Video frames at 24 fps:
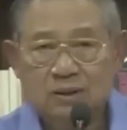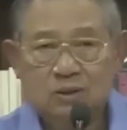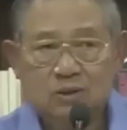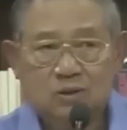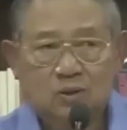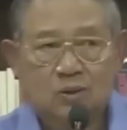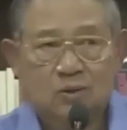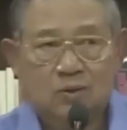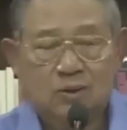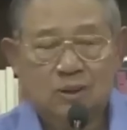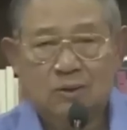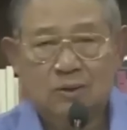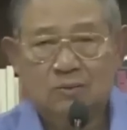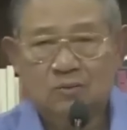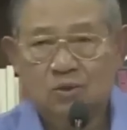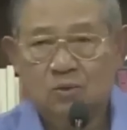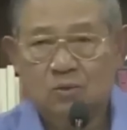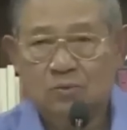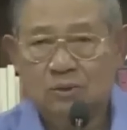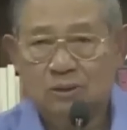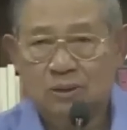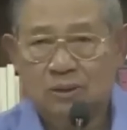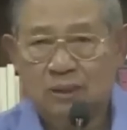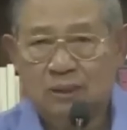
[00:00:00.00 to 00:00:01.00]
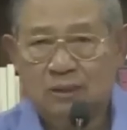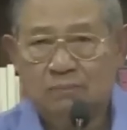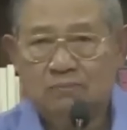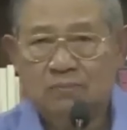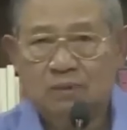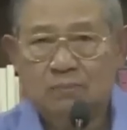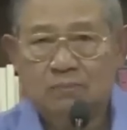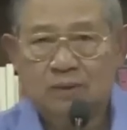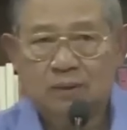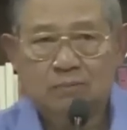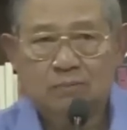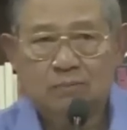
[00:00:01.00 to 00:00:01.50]
seseorang untuk menjadi
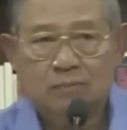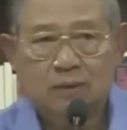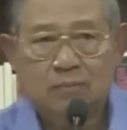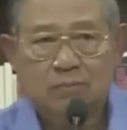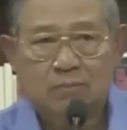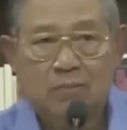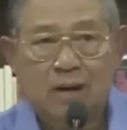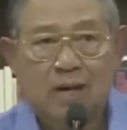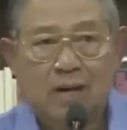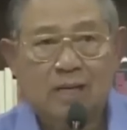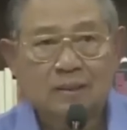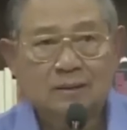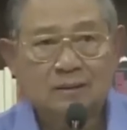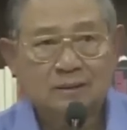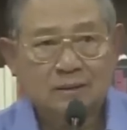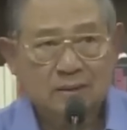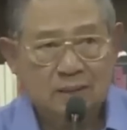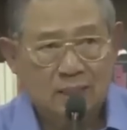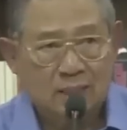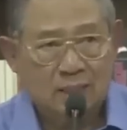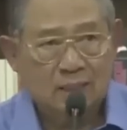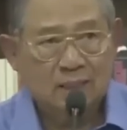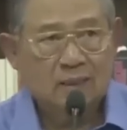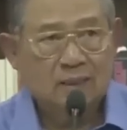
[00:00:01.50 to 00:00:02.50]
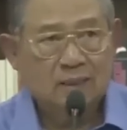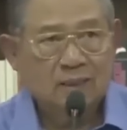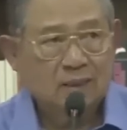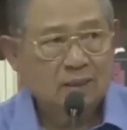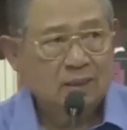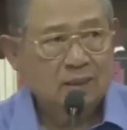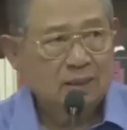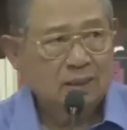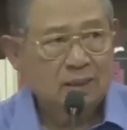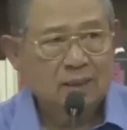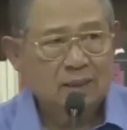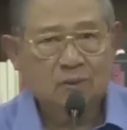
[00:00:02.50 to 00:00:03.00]
pemimpin bangsa
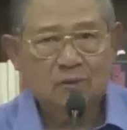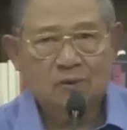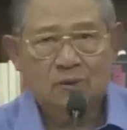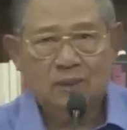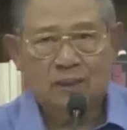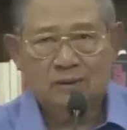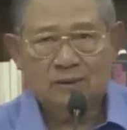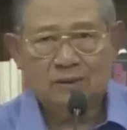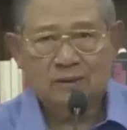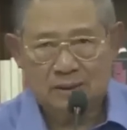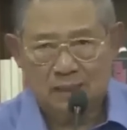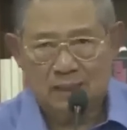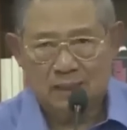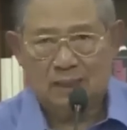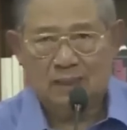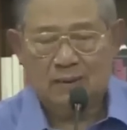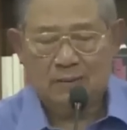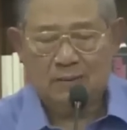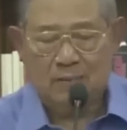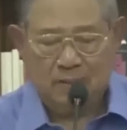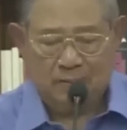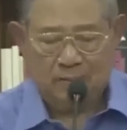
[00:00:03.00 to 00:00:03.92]
Indonesia.